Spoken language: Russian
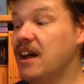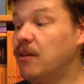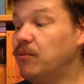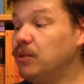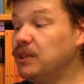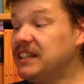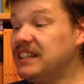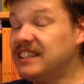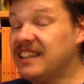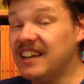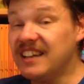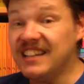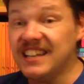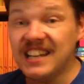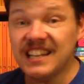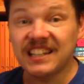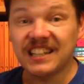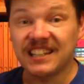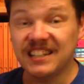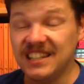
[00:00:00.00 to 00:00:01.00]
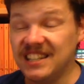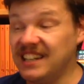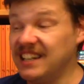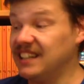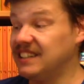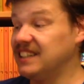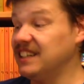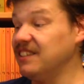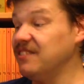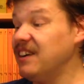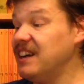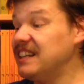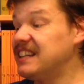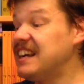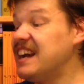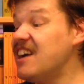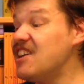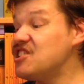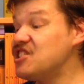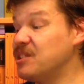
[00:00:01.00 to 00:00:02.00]
Вот так и эта книга открывает
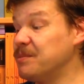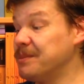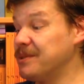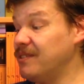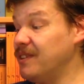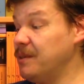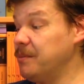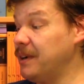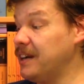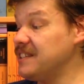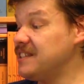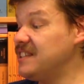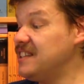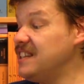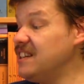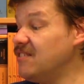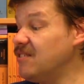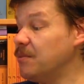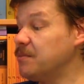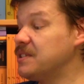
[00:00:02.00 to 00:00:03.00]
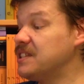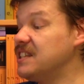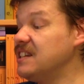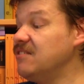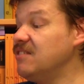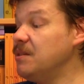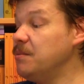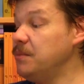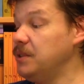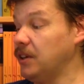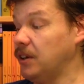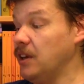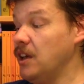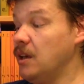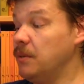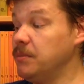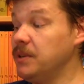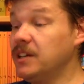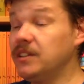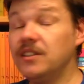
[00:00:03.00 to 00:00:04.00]
каждым своим разделом целый мир.
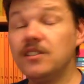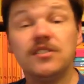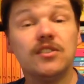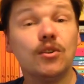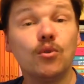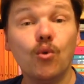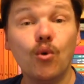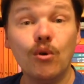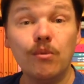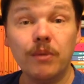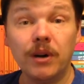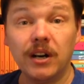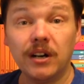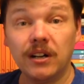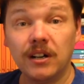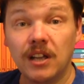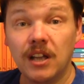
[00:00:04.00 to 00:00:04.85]
Мир насекомых,